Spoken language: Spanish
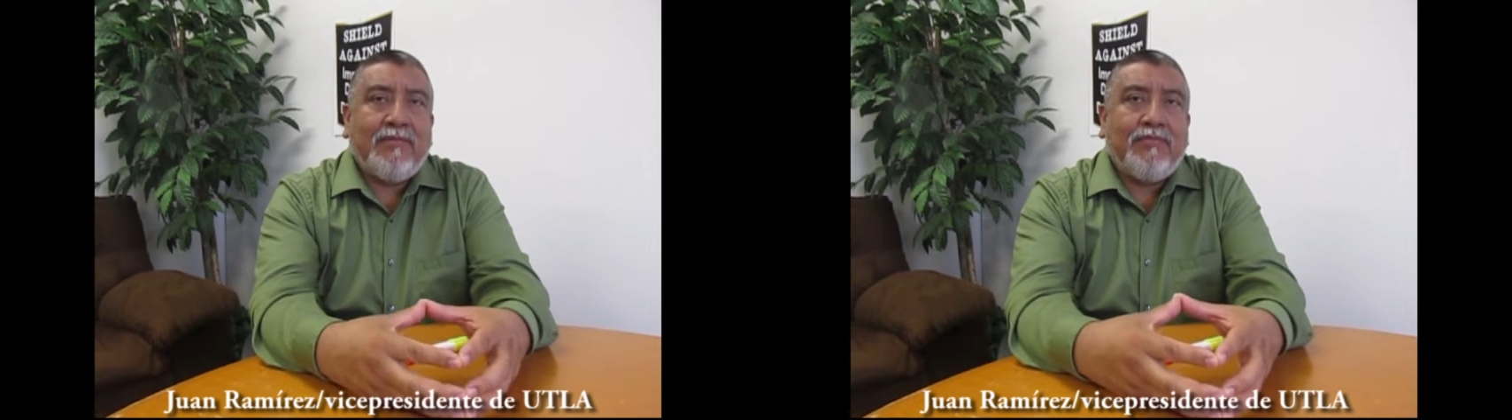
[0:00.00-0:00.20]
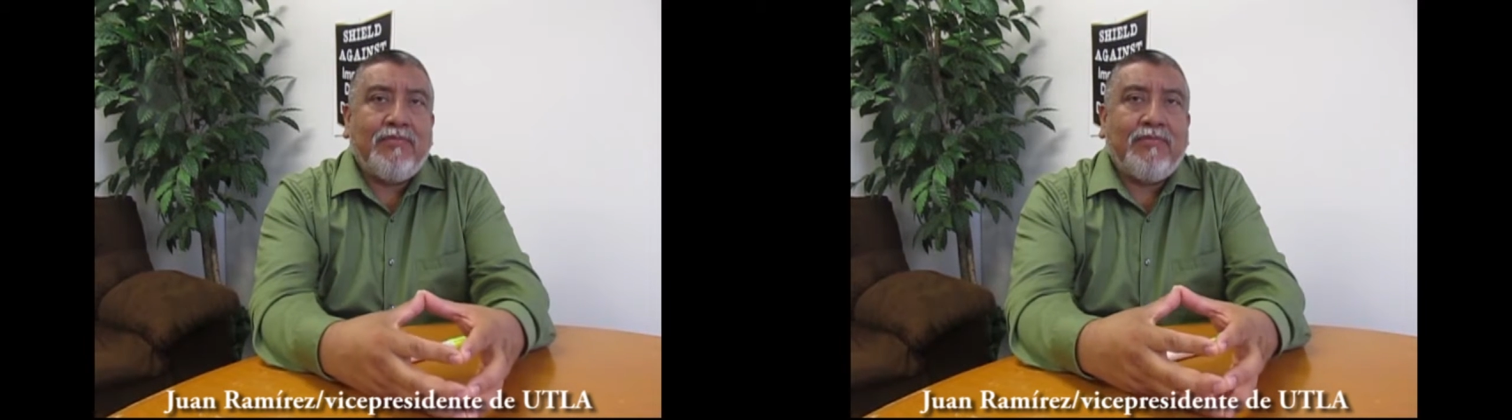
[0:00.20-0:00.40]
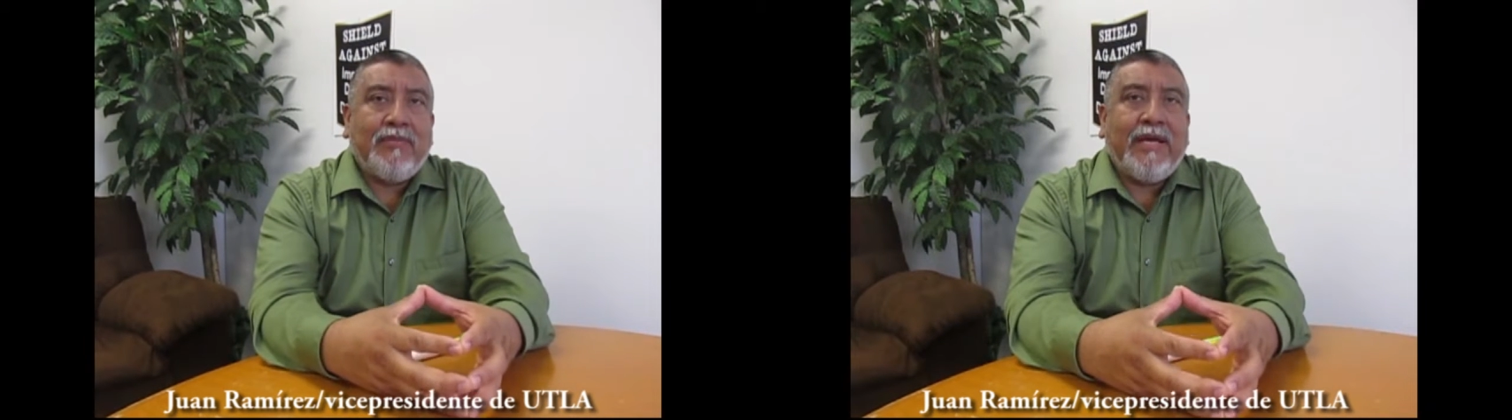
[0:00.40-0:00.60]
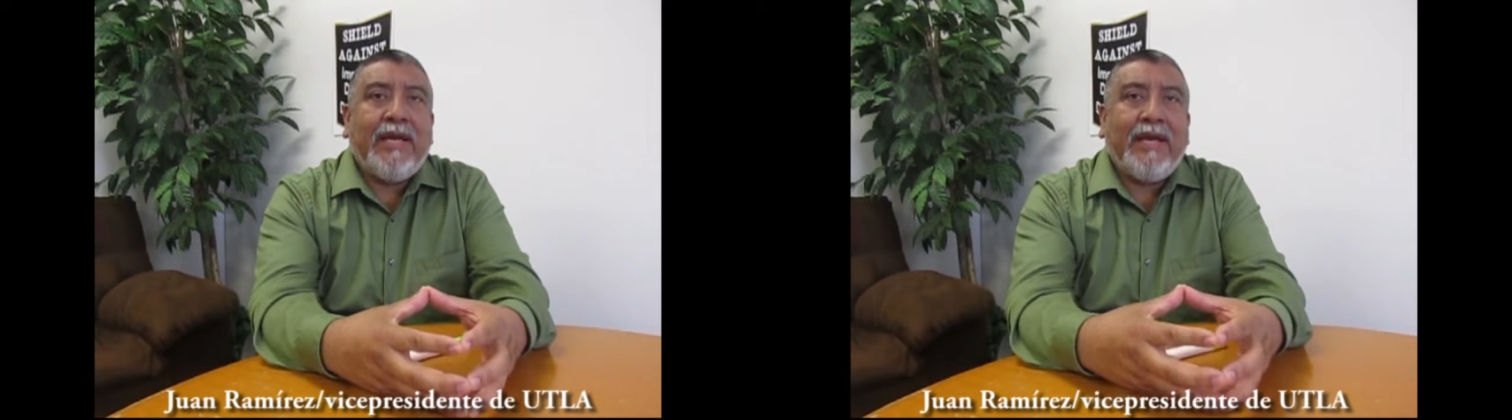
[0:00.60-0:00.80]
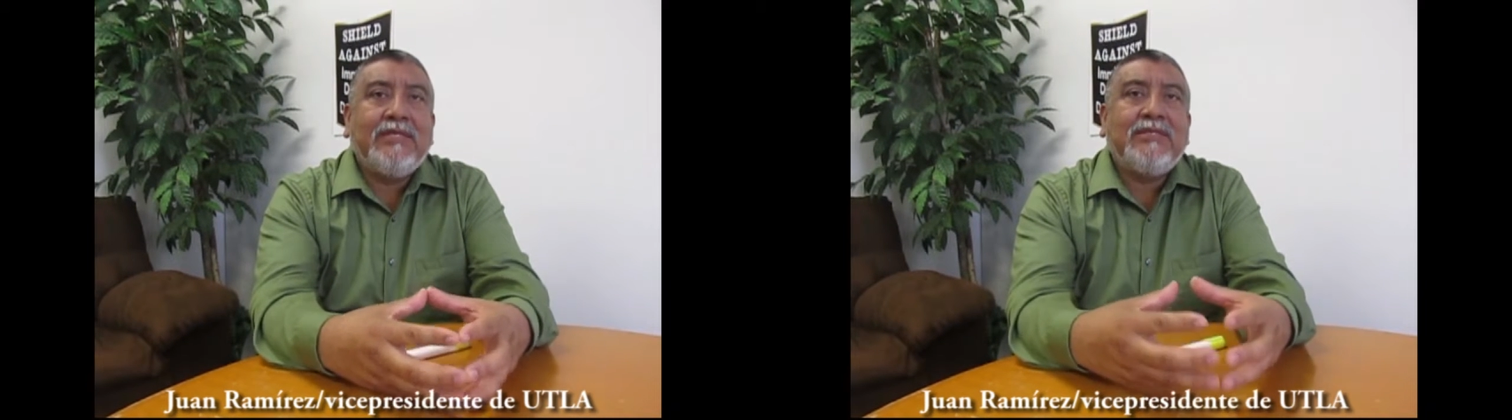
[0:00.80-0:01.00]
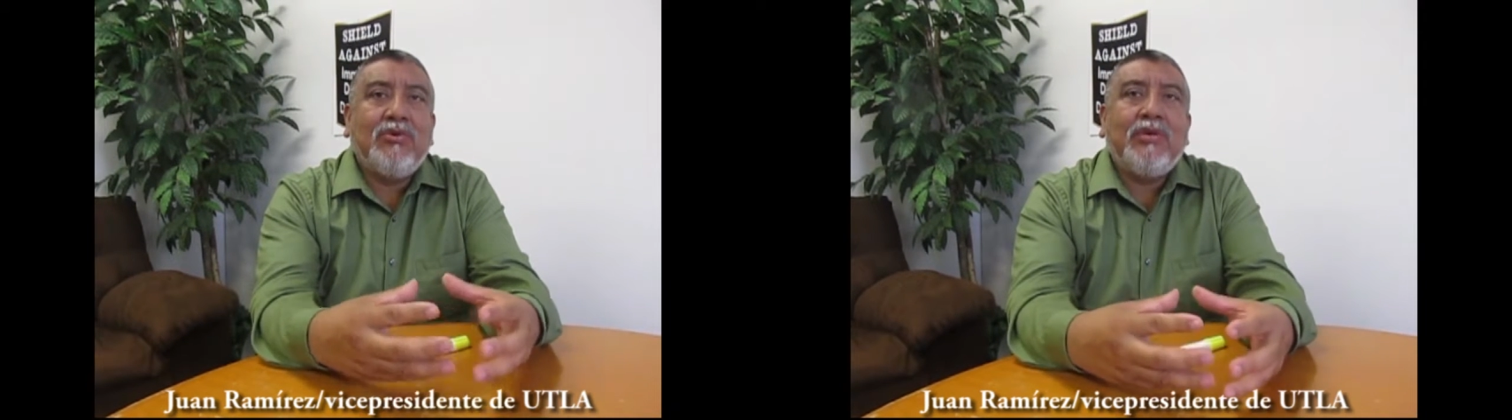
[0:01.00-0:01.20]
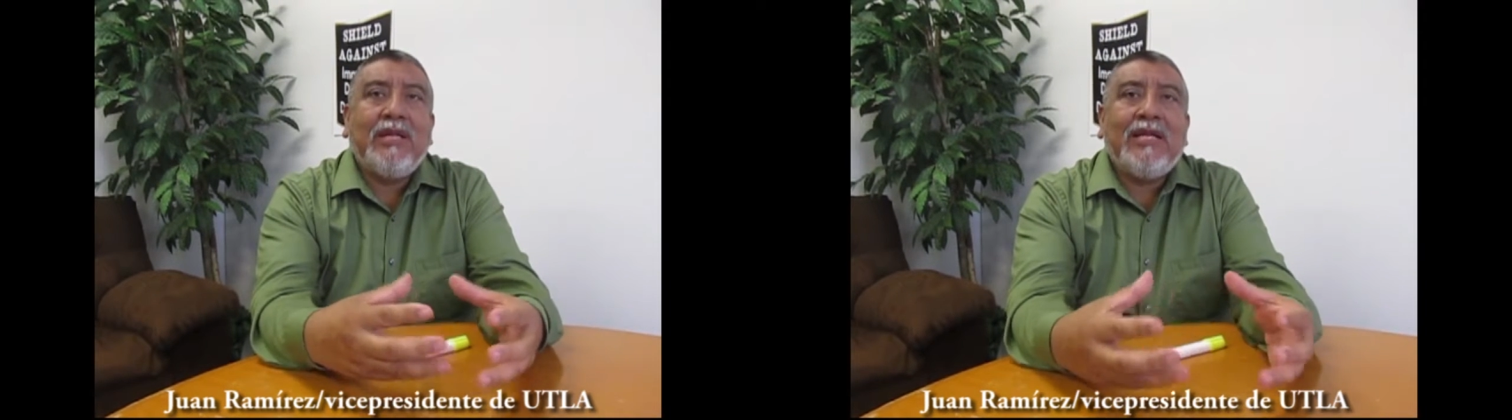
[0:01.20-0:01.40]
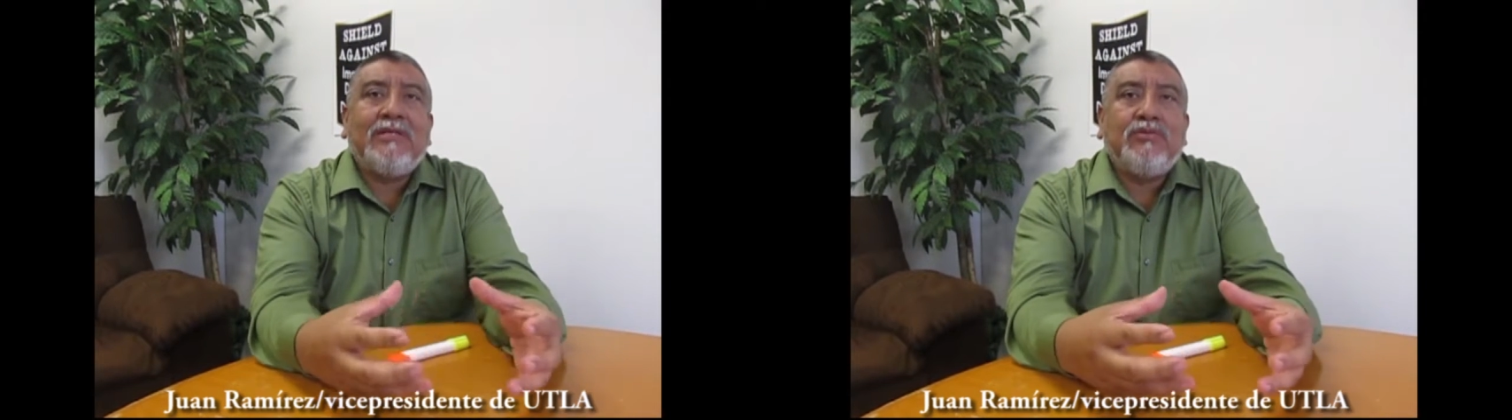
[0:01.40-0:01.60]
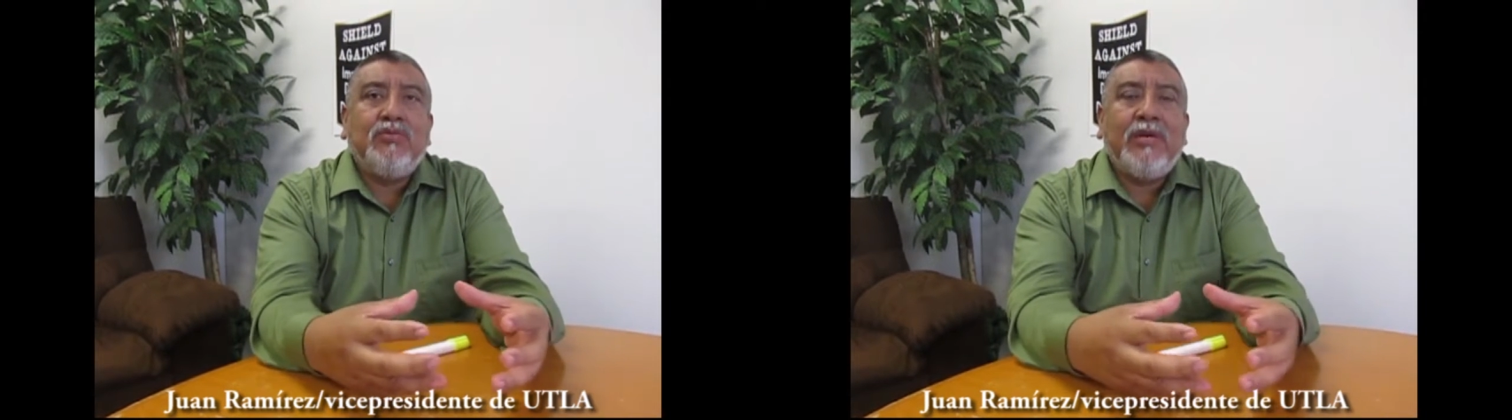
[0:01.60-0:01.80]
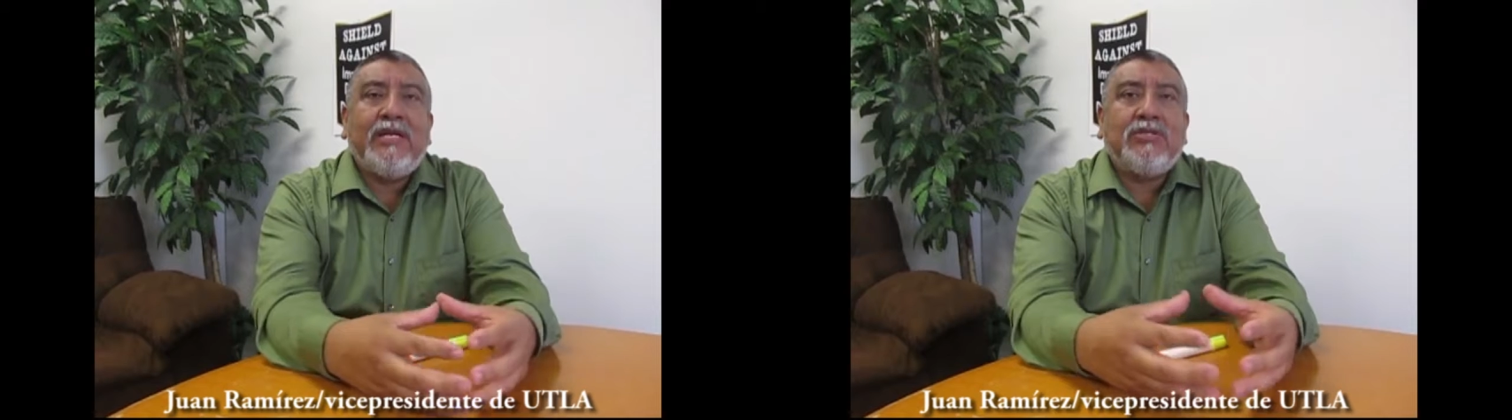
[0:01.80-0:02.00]
Eh, eh, es una de las
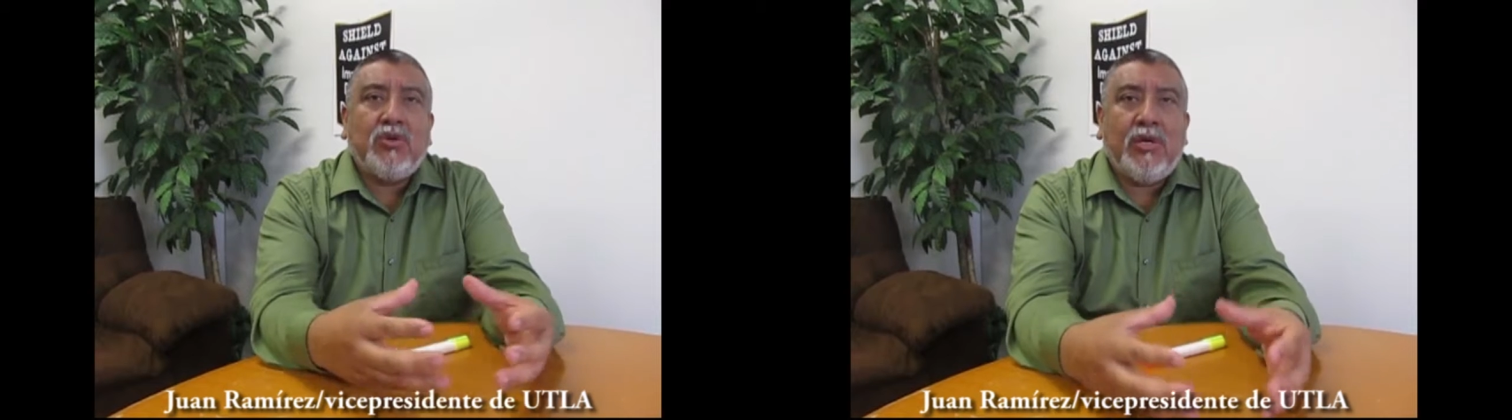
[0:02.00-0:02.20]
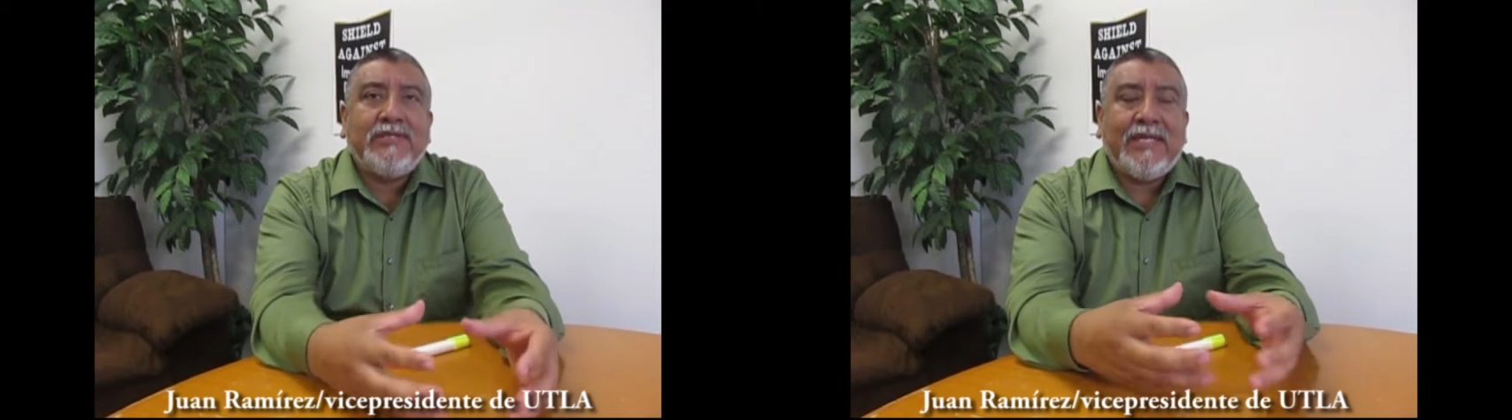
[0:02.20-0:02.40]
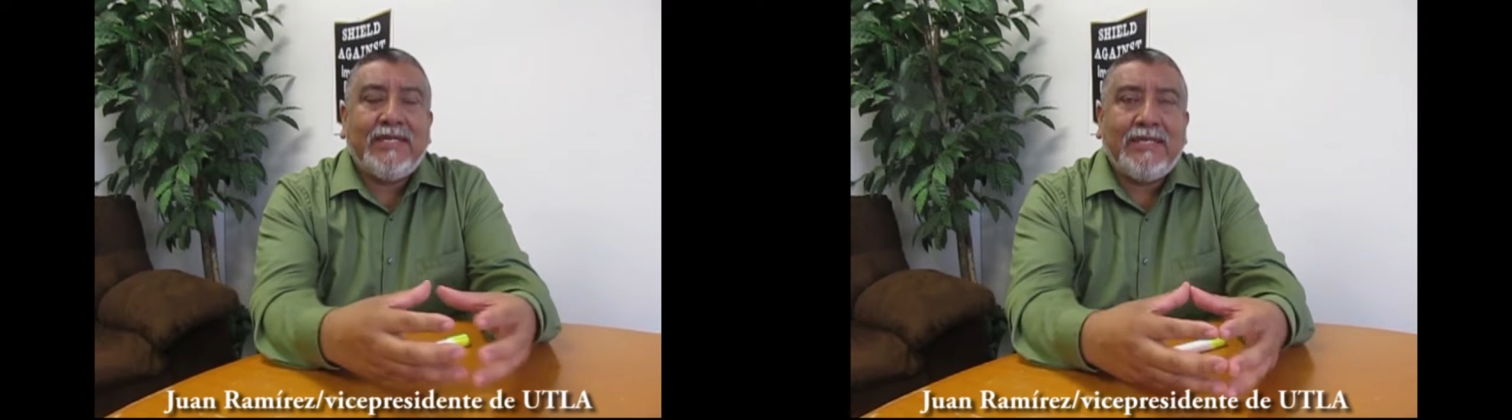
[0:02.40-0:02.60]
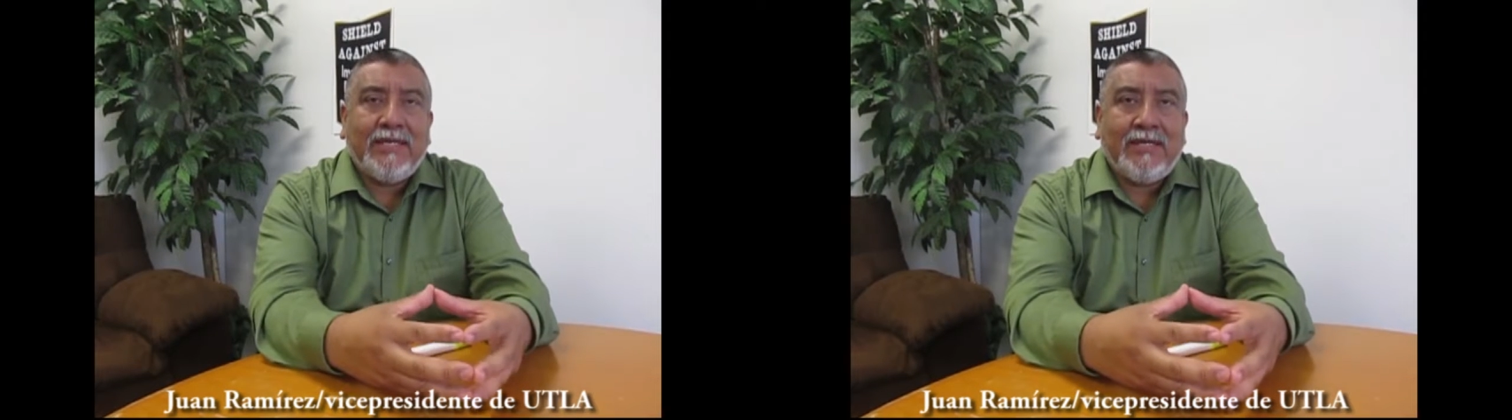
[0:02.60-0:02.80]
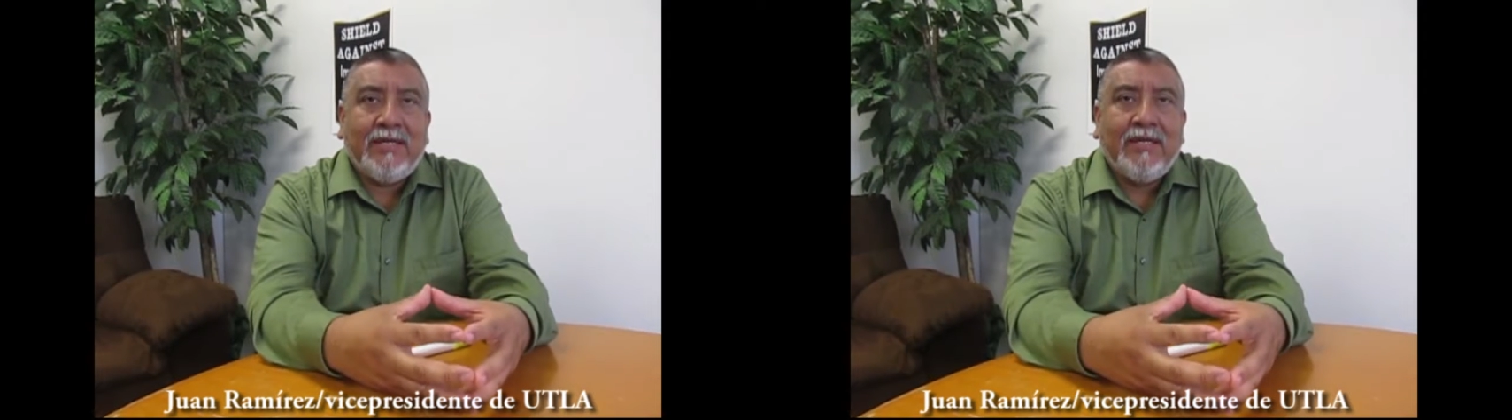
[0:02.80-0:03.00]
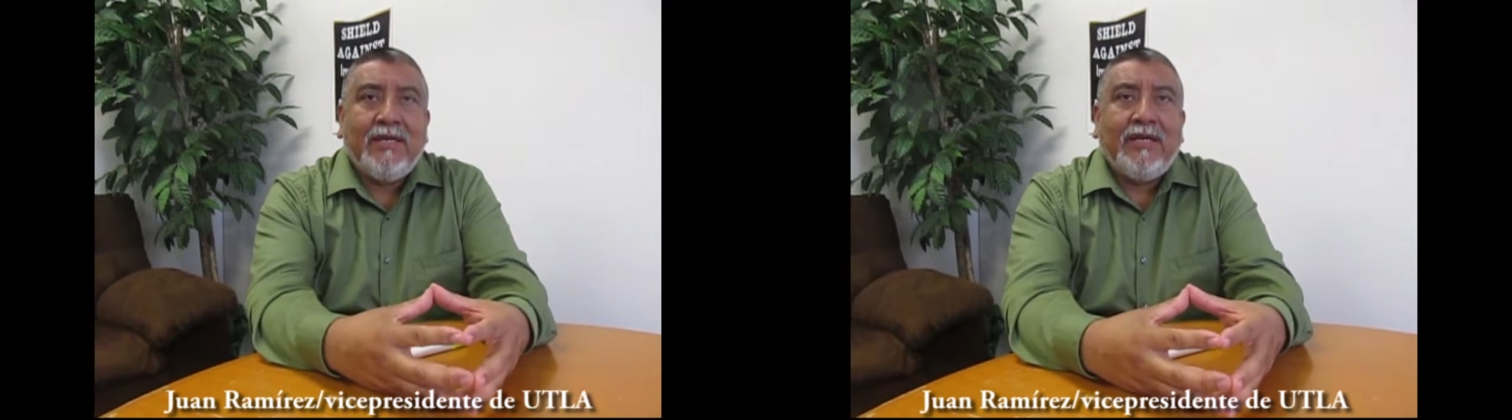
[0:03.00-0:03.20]
buenas cosas que tiene